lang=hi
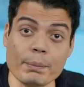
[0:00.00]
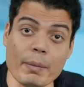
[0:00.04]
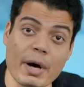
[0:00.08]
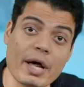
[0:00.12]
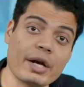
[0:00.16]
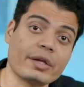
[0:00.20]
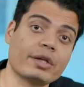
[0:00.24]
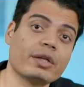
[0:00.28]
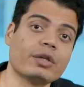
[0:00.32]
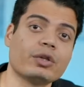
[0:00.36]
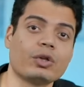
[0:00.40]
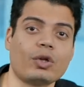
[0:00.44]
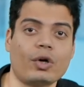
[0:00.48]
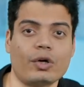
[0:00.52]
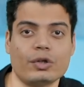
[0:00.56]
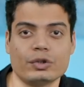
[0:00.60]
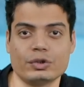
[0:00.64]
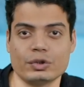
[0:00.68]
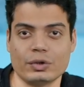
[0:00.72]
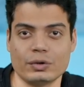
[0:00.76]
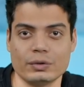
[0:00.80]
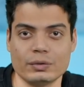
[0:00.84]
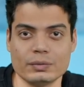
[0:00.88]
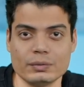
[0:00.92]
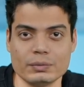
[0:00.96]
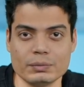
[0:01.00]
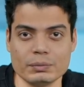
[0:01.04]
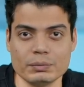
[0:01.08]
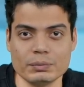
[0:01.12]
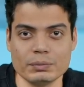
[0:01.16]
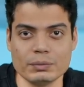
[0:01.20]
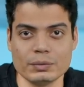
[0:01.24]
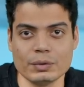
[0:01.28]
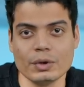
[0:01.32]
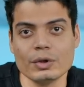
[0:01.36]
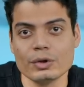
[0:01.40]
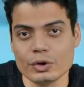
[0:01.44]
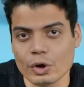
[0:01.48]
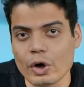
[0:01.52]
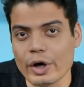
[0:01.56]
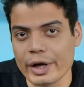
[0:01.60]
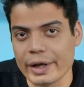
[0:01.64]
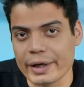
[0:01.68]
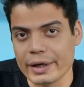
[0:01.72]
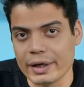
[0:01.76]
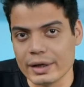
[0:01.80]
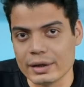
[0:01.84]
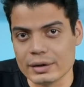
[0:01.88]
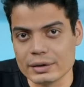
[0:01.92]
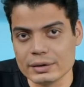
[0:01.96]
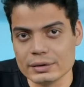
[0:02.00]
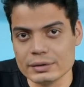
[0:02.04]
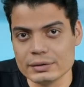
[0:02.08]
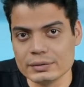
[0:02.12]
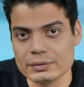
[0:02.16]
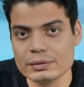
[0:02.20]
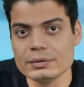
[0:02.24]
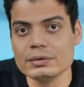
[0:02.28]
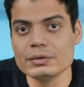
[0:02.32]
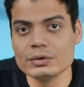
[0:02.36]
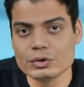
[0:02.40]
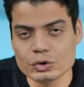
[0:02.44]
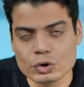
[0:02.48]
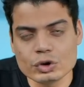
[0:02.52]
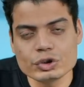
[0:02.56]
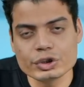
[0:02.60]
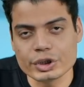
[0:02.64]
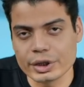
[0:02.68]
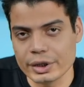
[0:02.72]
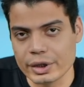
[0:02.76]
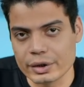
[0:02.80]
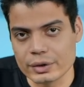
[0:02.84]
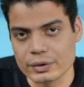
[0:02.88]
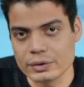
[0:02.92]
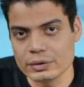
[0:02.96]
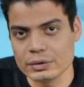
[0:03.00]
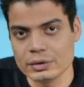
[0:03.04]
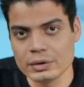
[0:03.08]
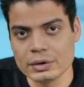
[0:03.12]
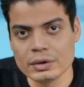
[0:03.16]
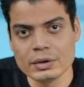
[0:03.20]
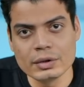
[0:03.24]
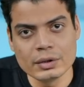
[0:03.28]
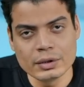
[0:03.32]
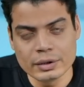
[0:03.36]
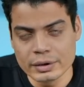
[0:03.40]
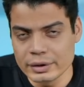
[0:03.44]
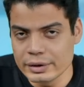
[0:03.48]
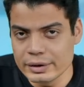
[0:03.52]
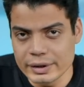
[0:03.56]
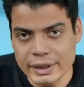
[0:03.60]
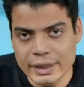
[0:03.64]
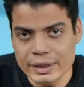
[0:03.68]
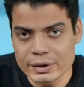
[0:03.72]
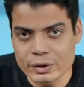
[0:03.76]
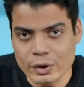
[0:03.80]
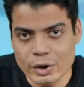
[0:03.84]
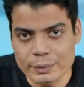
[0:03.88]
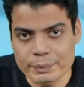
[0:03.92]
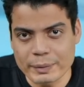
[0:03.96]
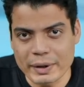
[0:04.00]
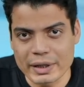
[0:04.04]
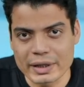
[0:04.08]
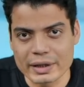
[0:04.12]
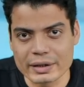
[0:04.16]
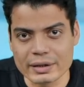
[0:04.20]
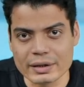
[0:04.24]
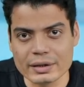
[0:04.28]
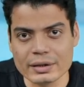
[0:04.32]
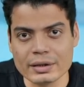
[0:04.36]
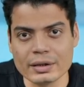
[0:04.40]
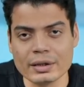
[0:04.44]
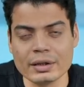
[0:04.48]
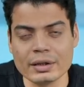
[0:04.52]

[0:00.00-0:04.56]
मैराथन दौड़ जाओ दौड़ेगा सोच के देखो नहीं दौड़ पाएगा ना